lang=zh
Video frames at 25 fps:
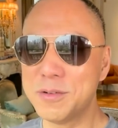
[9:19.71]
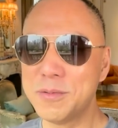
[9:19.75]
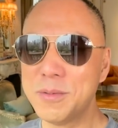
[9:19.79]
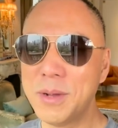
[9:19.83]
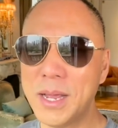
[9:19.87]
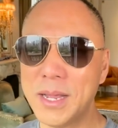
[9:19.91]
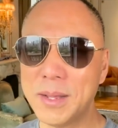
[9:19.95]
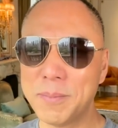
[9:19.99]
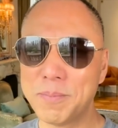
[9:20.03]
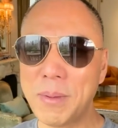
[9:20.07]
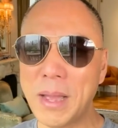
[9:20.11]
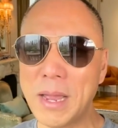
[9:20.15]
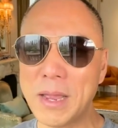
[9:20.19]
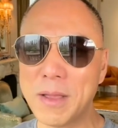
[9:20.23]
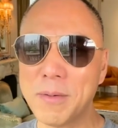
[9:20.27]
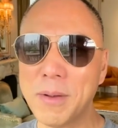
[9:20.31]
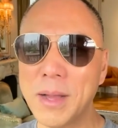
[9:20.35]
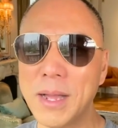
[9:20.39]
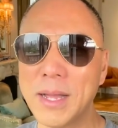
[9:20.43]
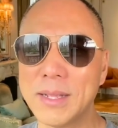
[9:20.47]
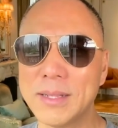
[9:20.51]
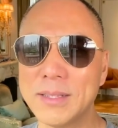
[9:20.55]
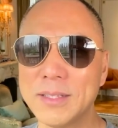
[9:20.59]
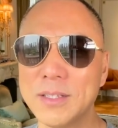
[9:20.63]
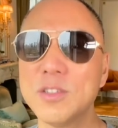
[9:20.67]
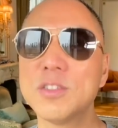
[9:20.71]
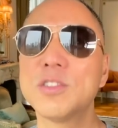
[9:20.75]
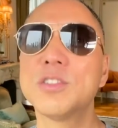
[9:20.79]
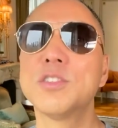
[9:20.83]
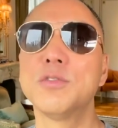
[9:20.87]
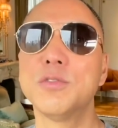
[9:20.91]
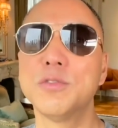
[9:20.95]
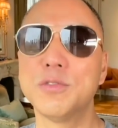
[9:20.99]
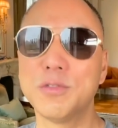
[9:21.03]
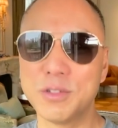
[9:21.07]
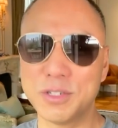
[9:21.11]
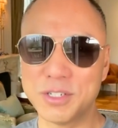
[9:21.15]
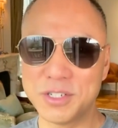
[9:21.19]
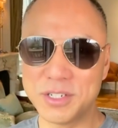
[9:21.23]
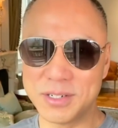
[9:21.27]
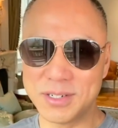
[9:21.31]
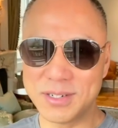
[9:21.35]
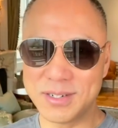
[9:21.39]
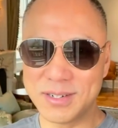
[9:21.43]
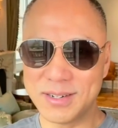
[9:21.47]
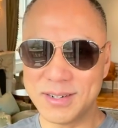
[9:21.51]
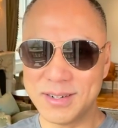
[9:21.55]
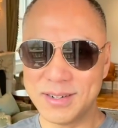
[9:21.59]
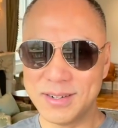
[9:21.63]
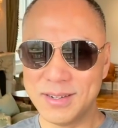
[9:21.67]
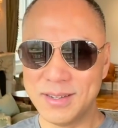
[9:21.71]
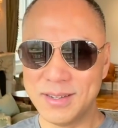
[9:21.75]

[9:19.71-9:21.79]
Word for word: 万、百万，你取取试试。